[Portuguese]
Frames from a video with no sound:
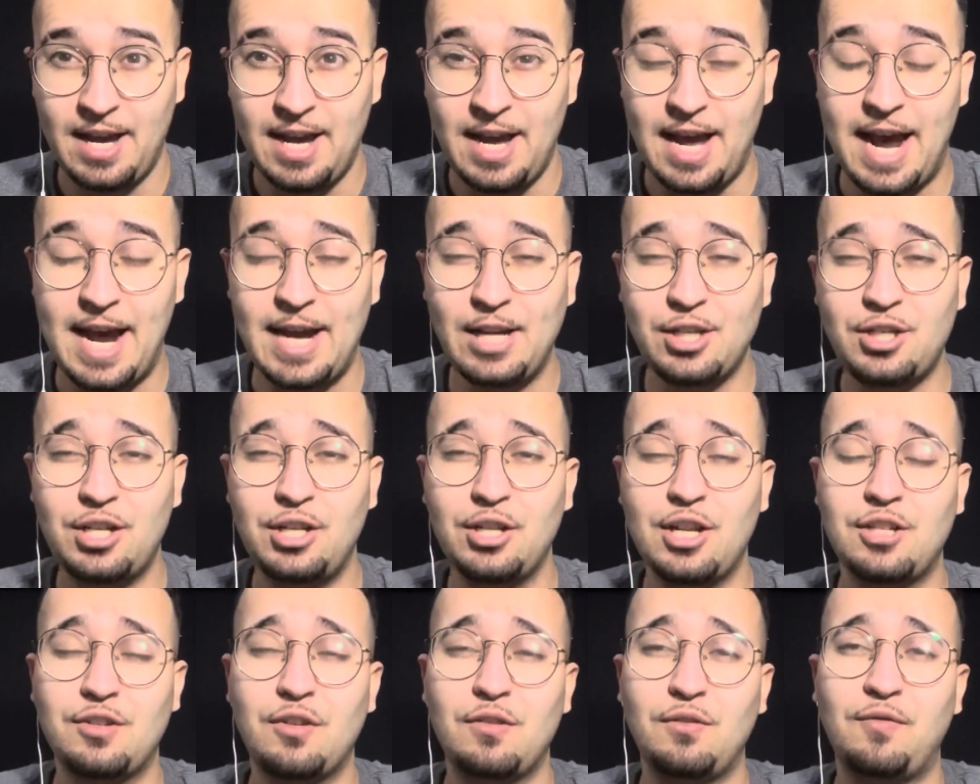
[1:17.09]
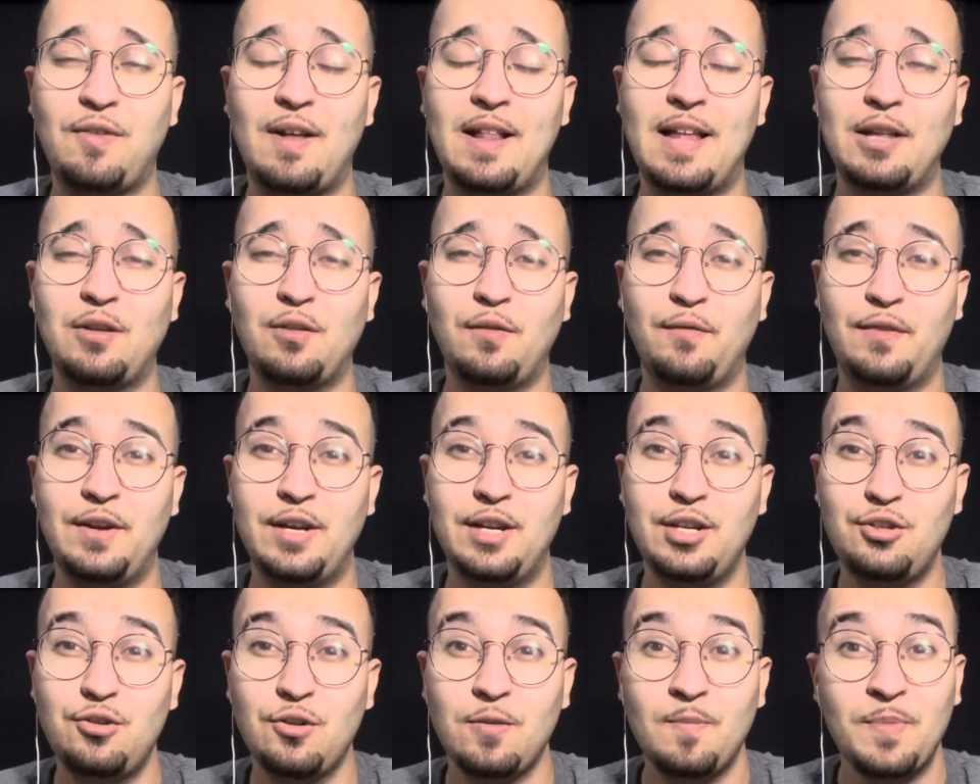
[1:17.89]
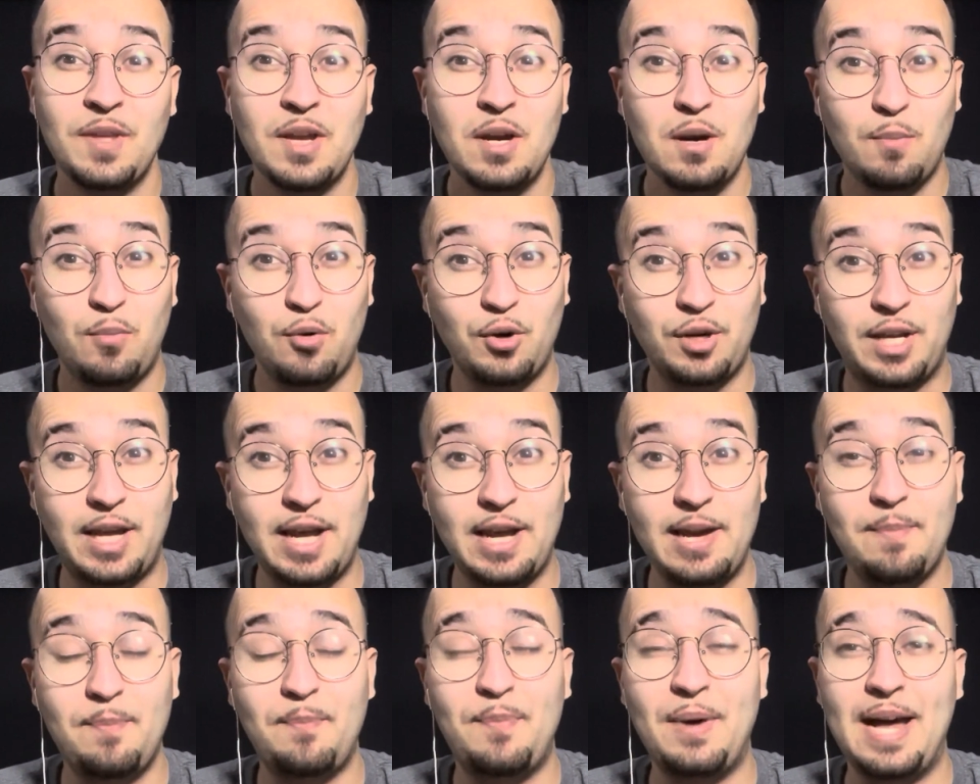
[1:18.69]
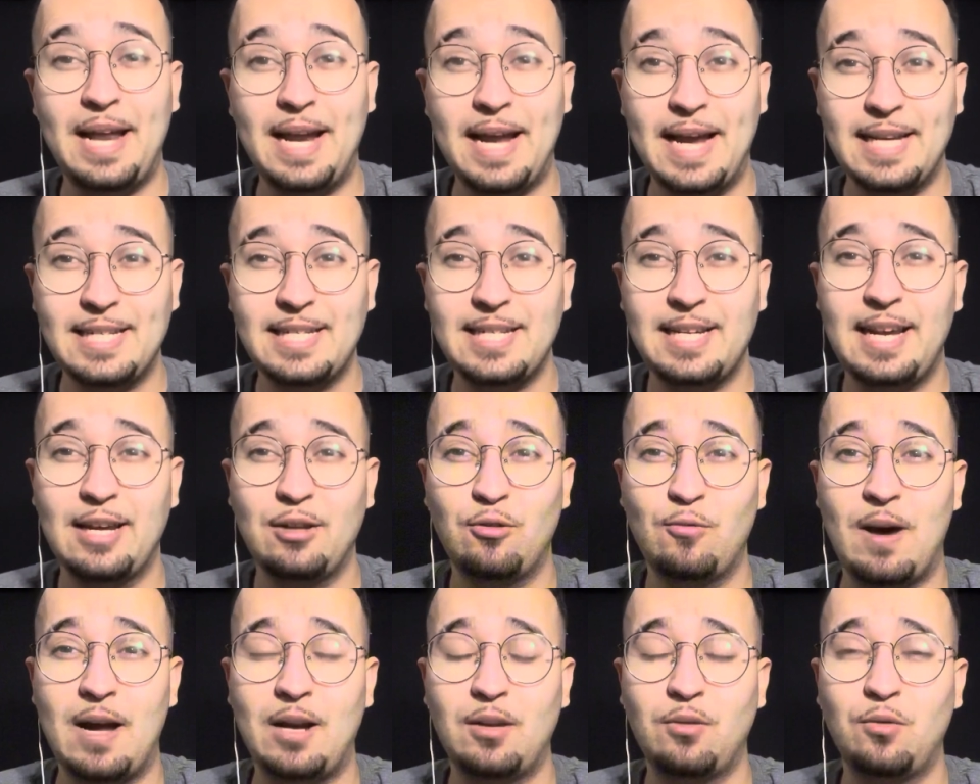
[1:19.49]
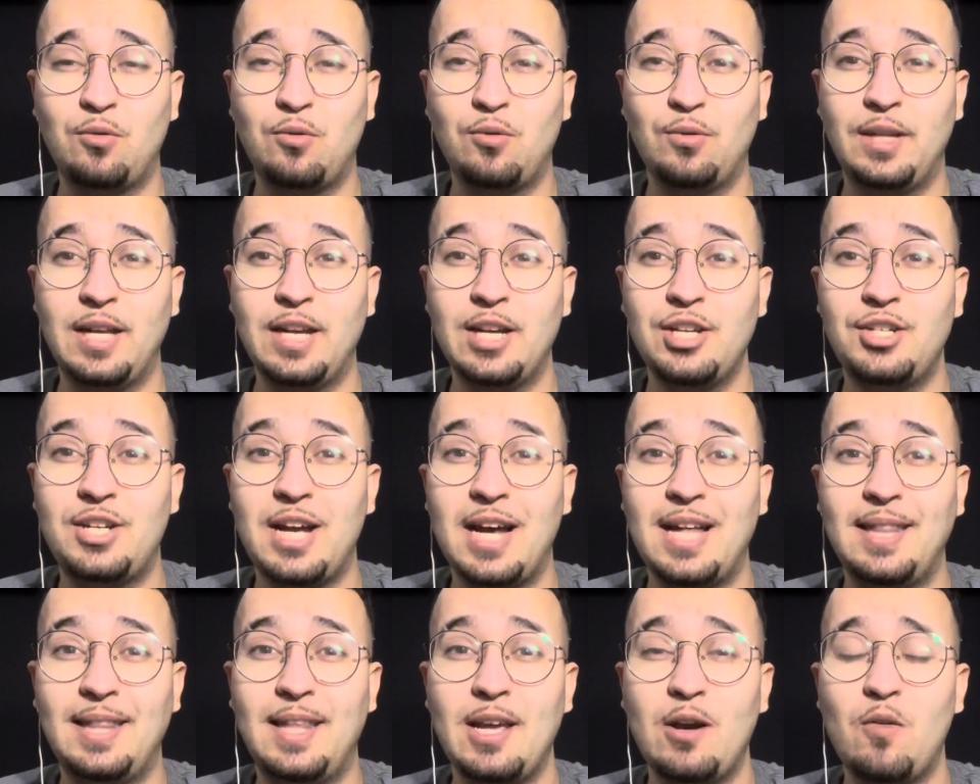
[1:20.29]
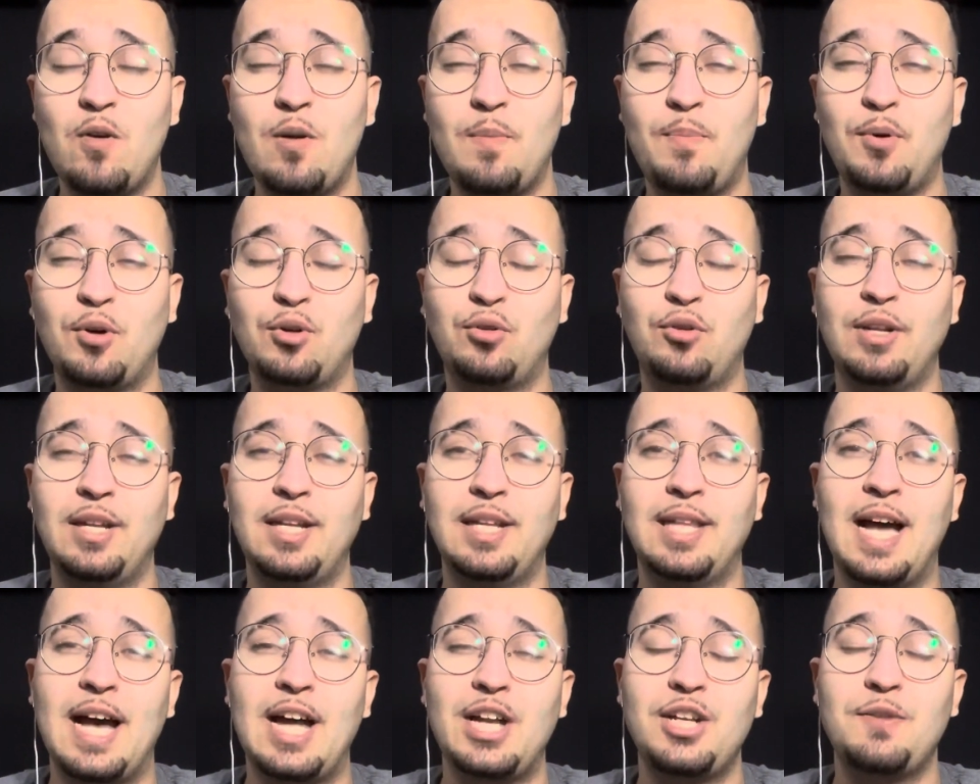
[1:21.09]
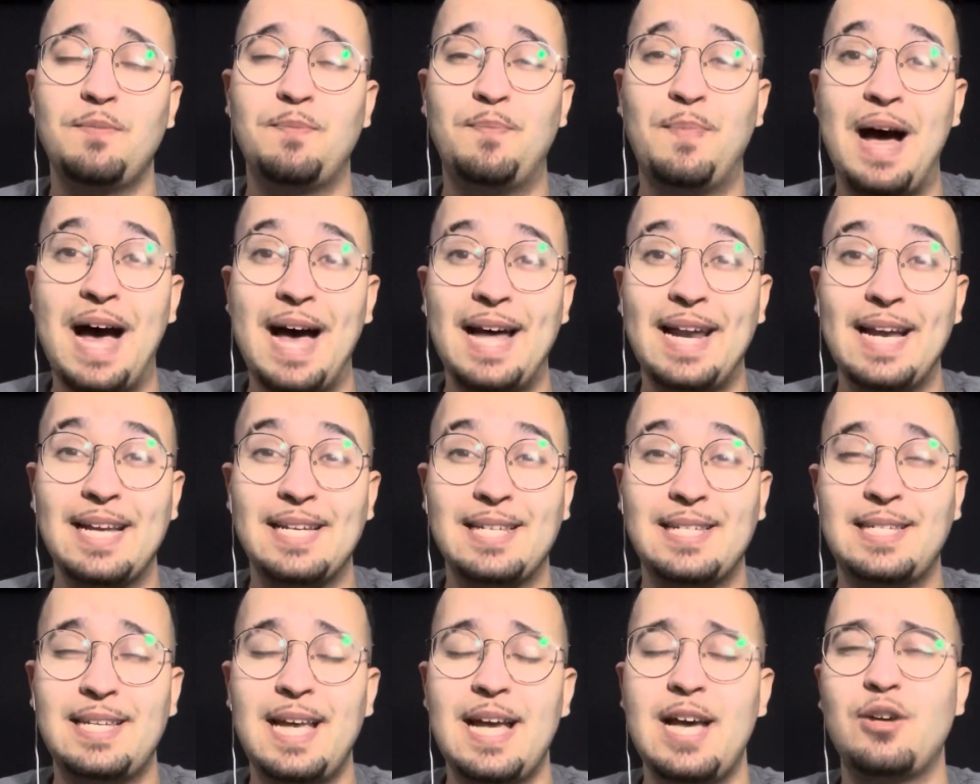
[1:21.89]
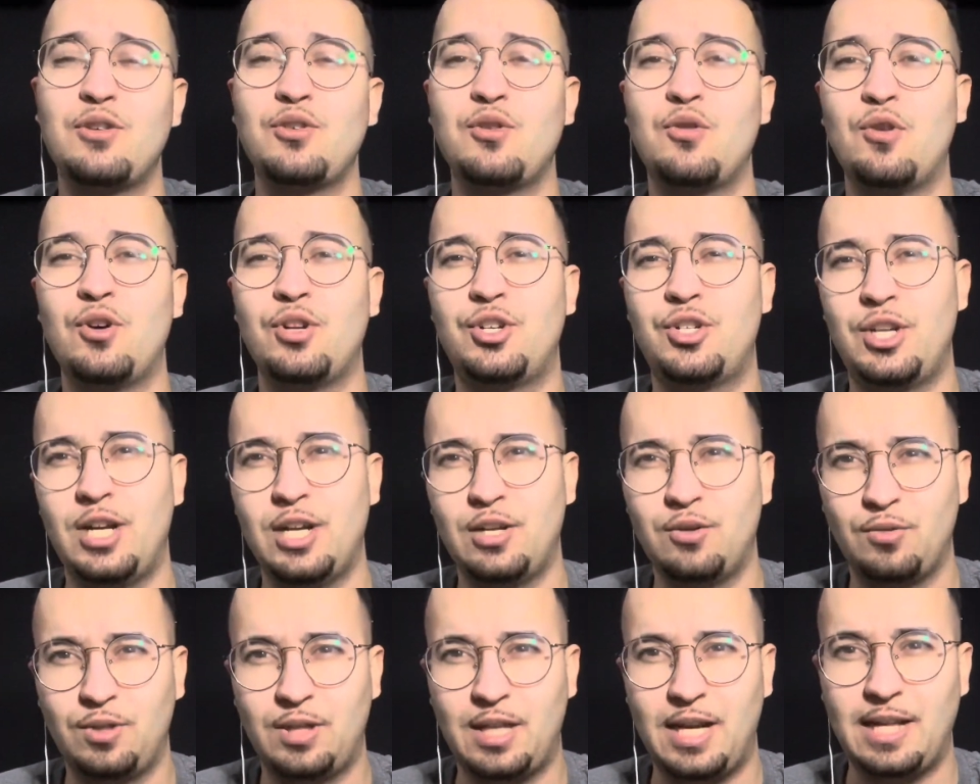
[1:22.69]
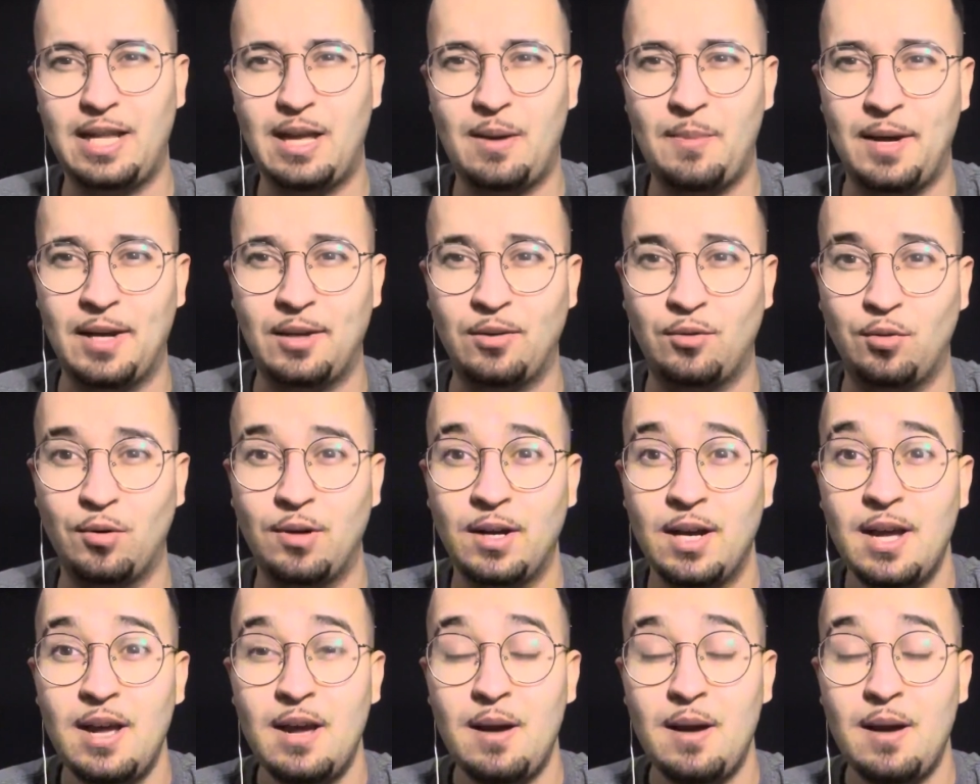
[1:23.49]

É isso que nós vamos falar no vídeo, porque parece que Eduardo Cudê já deu oportunidade para Sérgio Rocher no treinamento.